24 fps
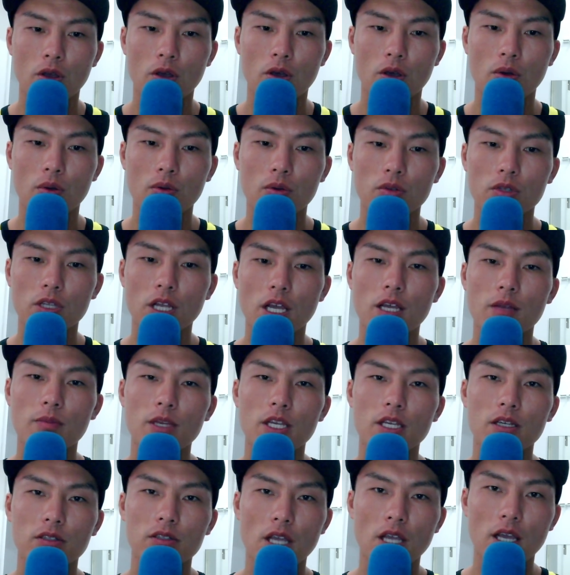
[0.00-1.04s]
この
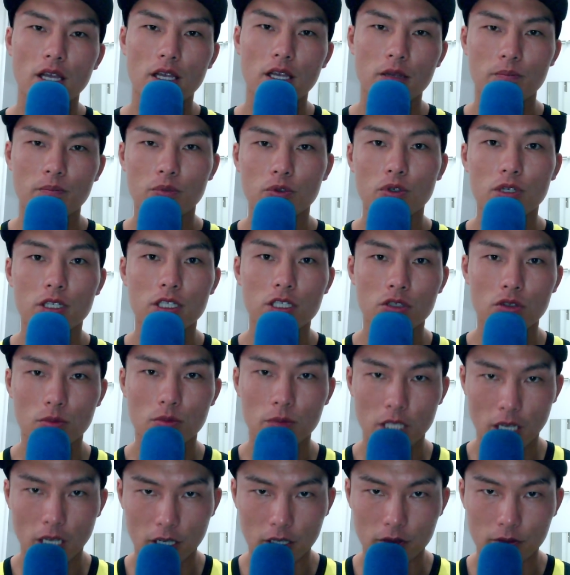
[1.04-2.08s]
タイミングでいっぷん足を
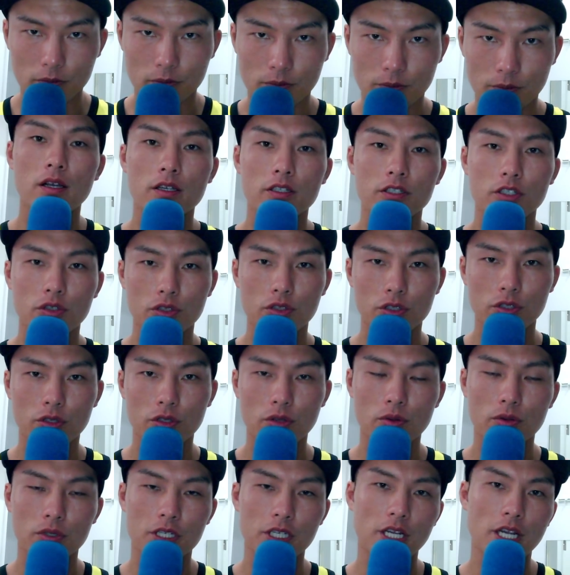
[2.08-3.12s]
見てあげる。そうする
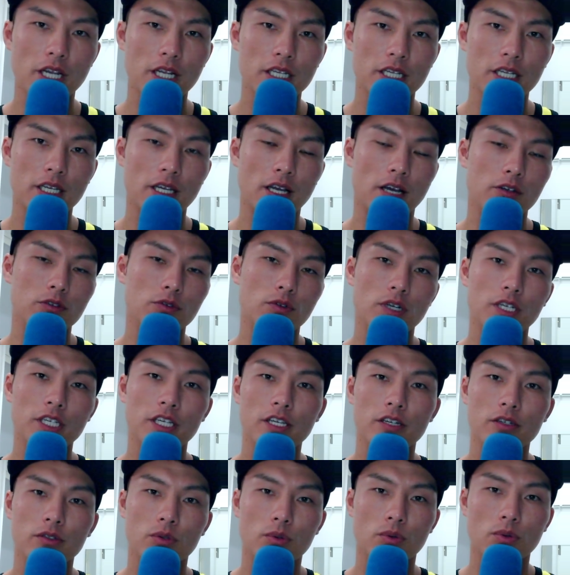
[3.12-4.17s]
と綺麗にあの上
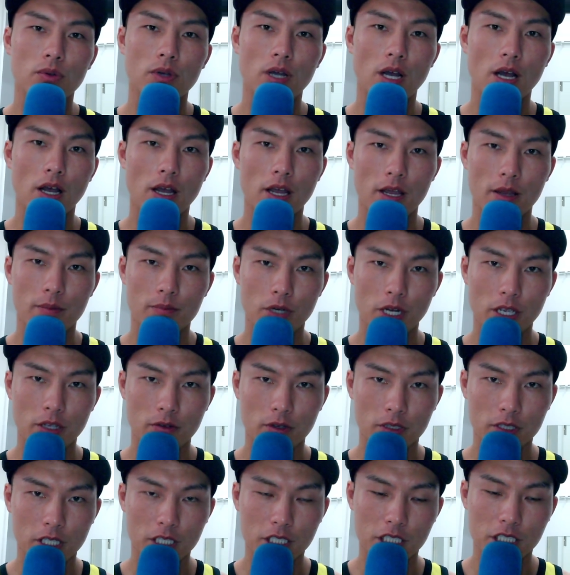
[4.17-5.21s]
髭のところが
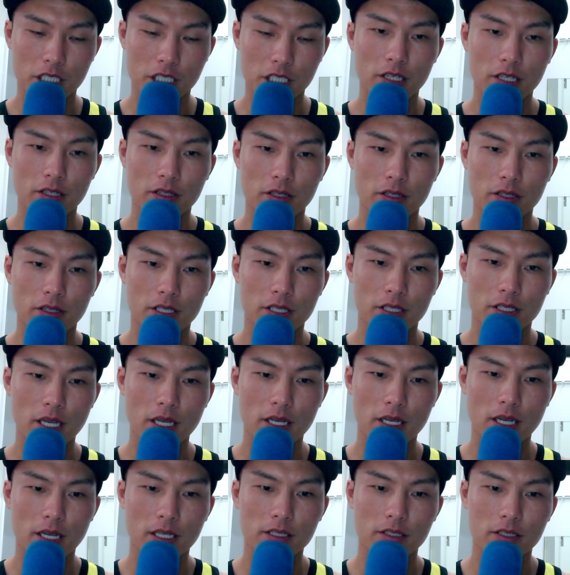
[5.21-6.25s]
ブレイクワンタッチになっていて、
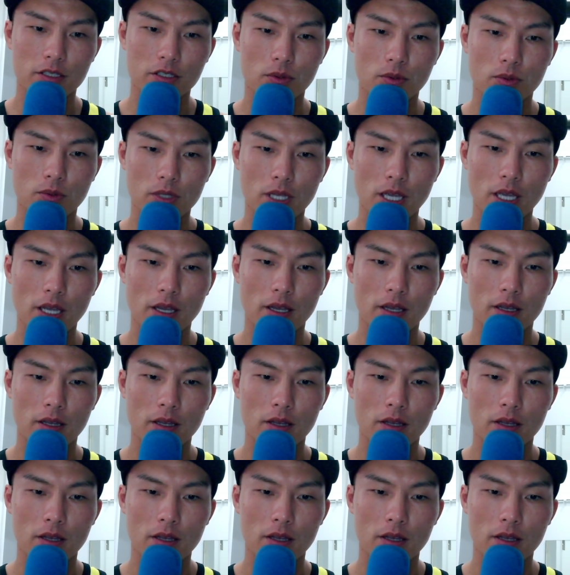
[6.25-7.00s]
かつそこで